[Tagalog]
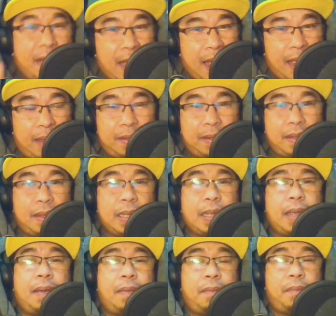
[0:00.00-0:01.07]
nga,
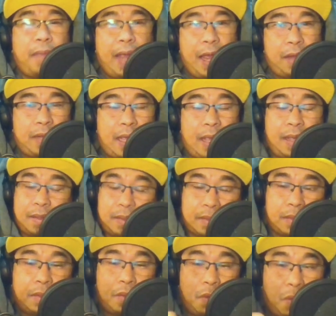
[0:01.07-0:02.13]
meron na,
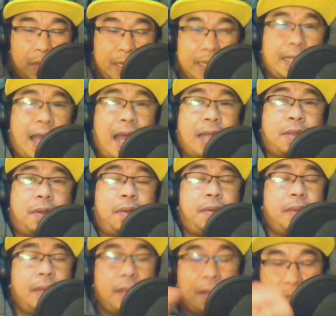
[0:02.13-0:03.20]
huli na sa
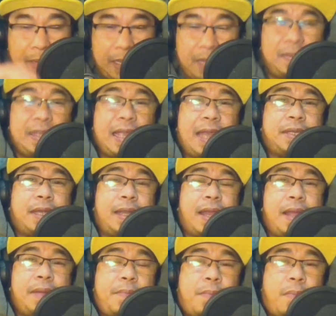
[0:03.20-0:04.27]
akto, may ebidensya na,